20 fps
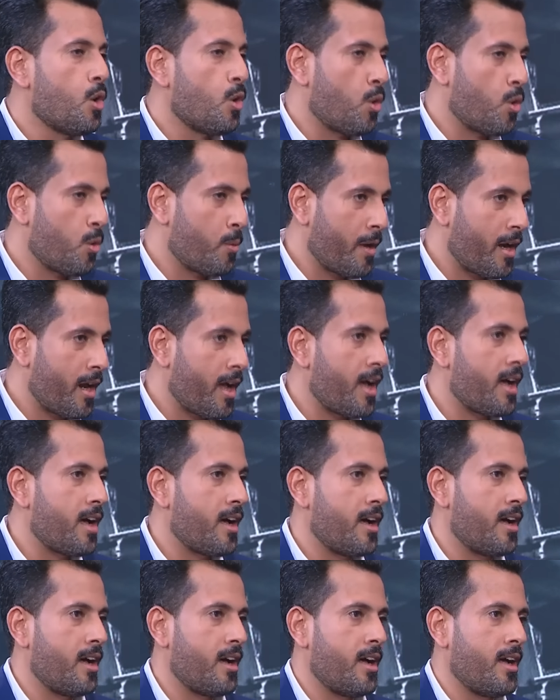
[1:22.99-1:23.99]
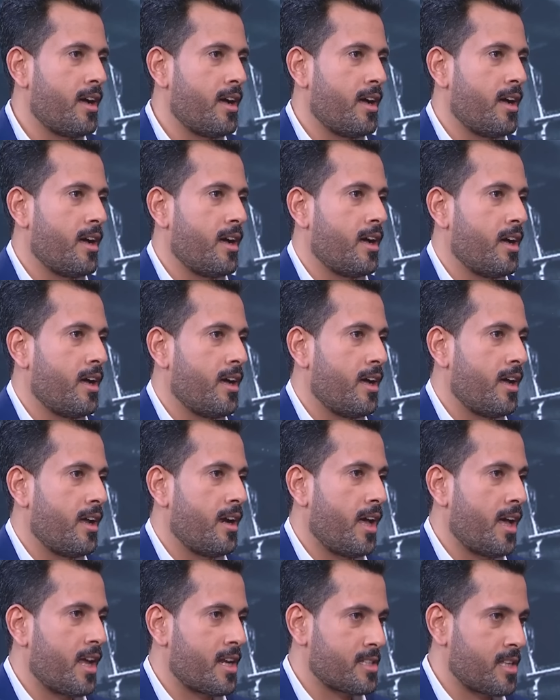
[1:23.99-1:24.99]
خبراء آه،
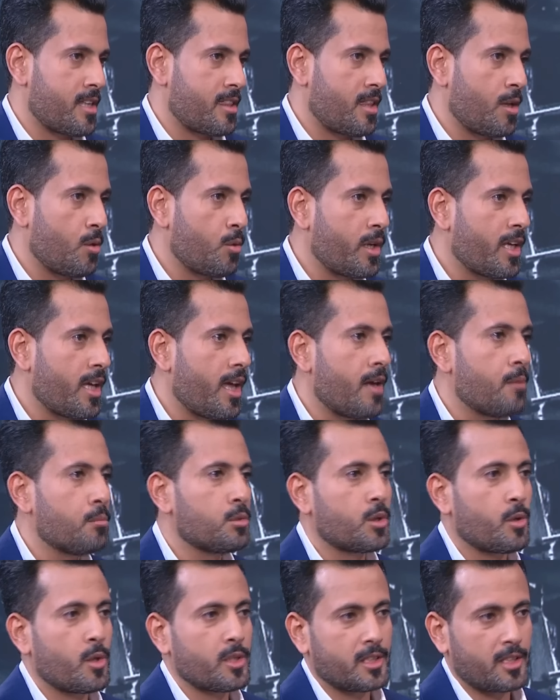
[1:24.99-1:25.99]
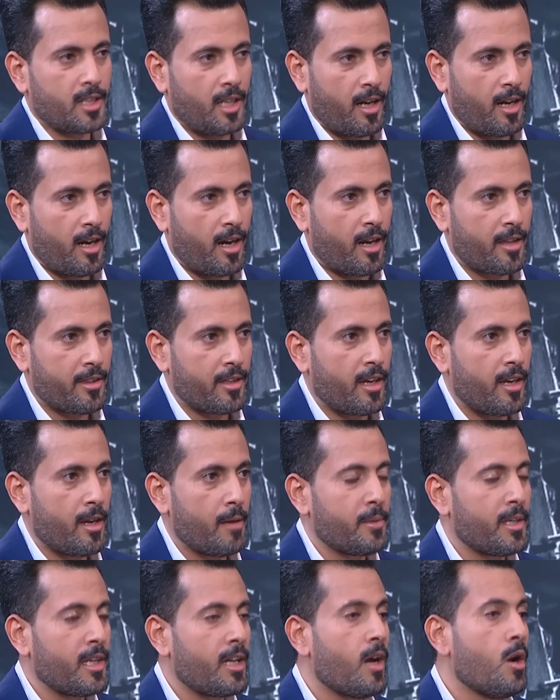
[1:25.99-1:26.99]
الحرس الثوري المتواجدين على الاراضي
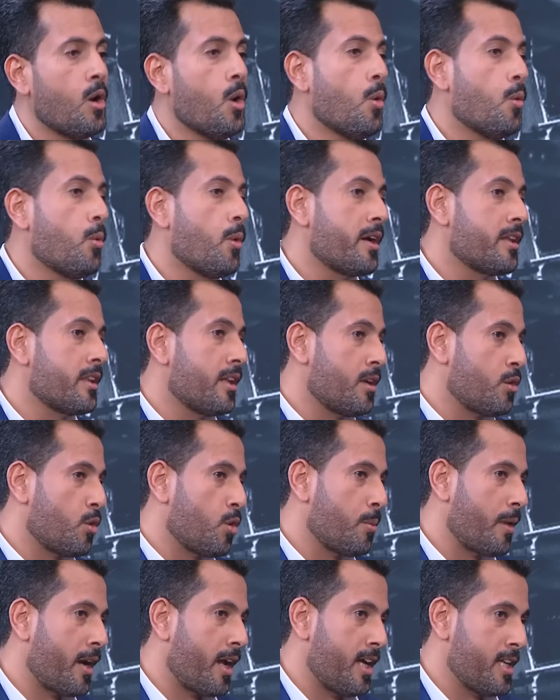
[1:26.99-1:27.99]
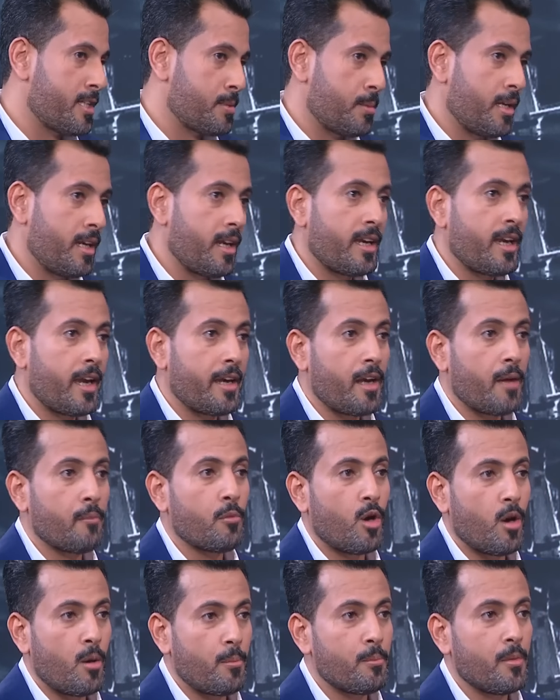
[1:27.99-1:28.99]
اليمنيه وايضا خبراء حزب الله
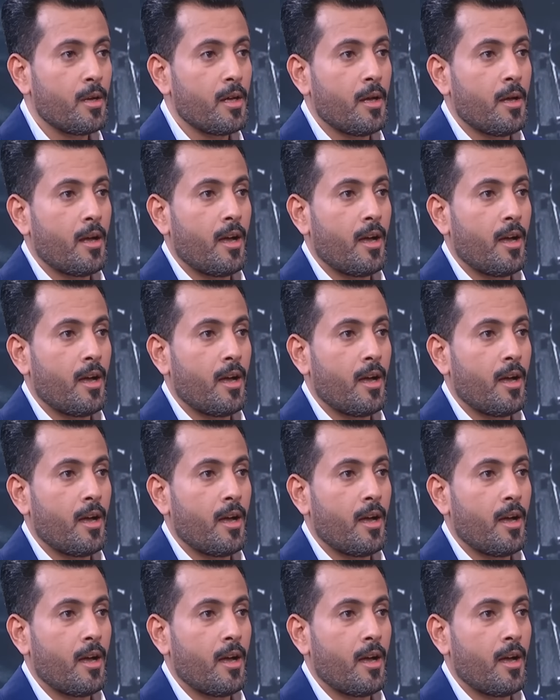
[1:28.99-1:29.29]
لانهم هم